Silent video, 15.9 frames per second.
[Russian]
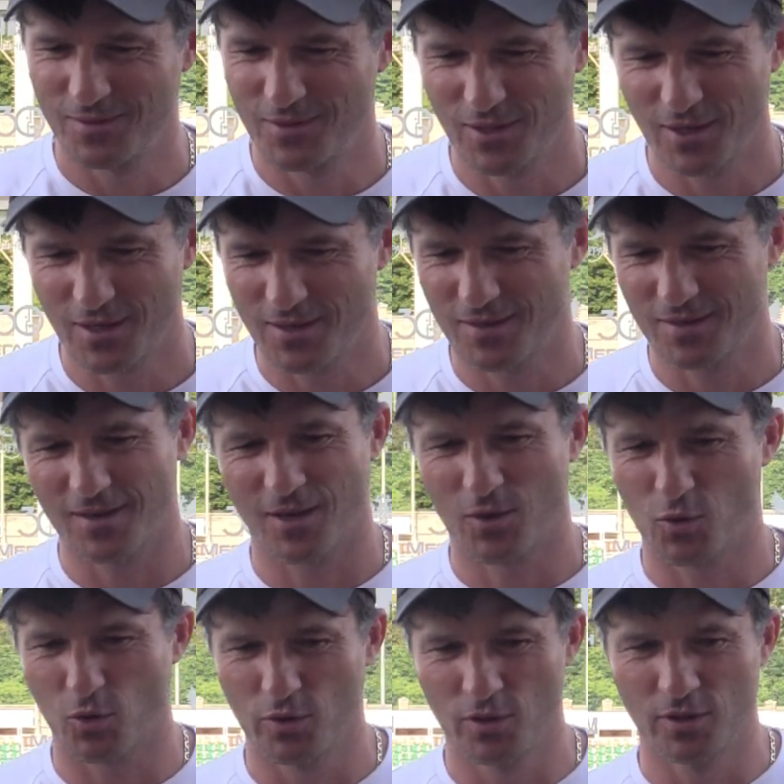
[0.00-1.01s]

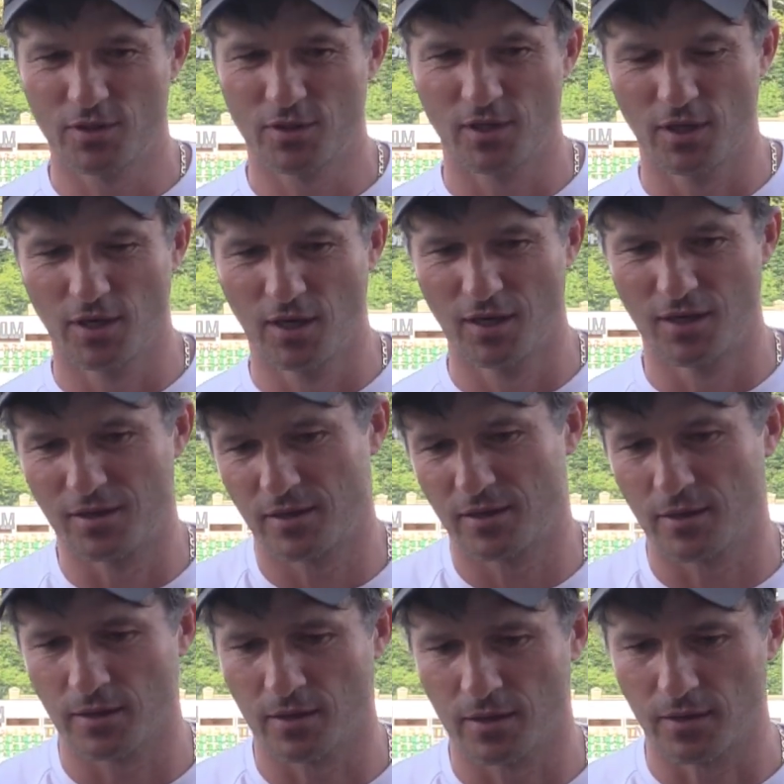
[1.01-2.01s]
Никакой не стиль,
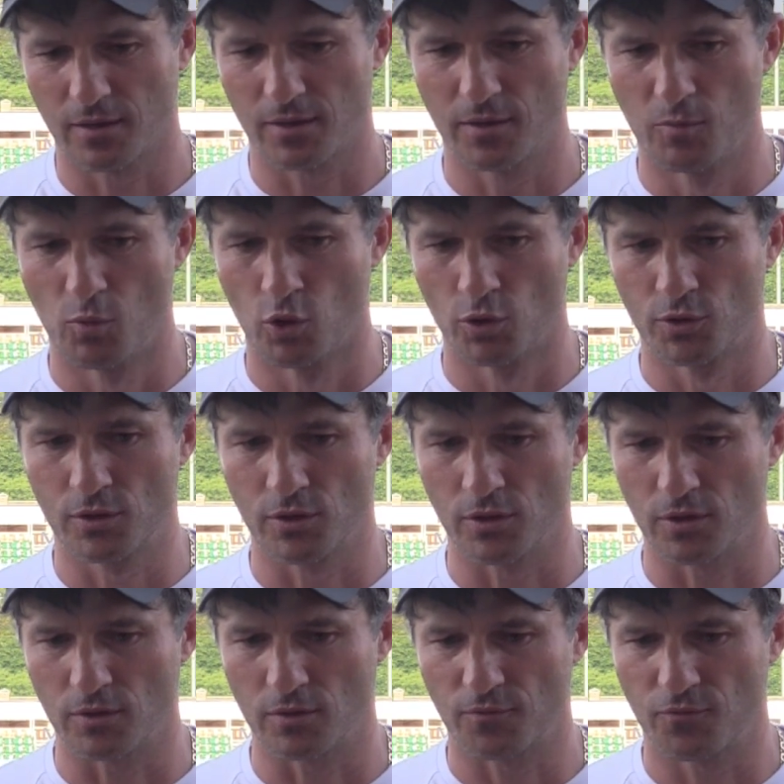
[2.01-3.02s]
это
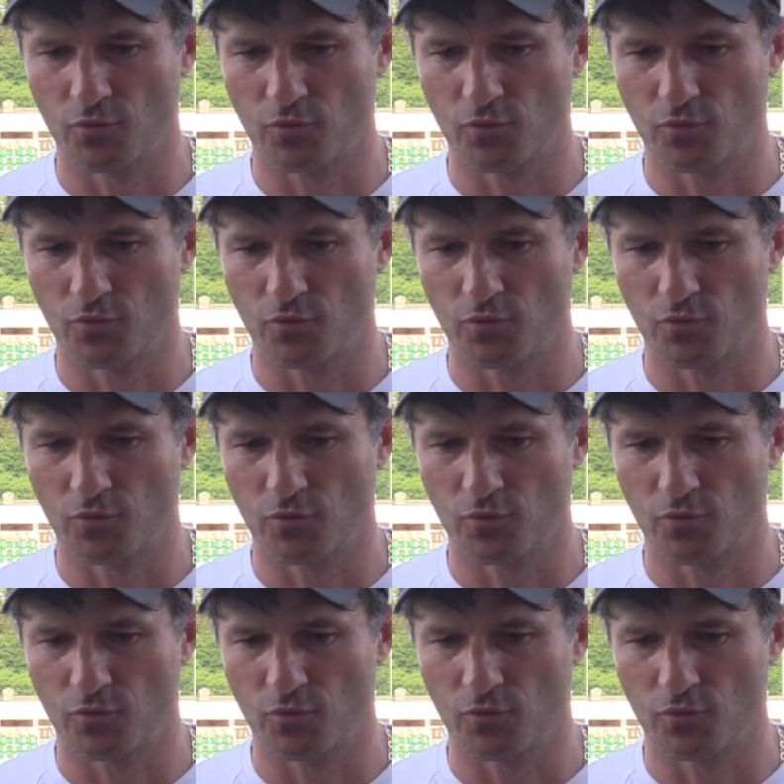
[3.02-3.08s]
эмоции.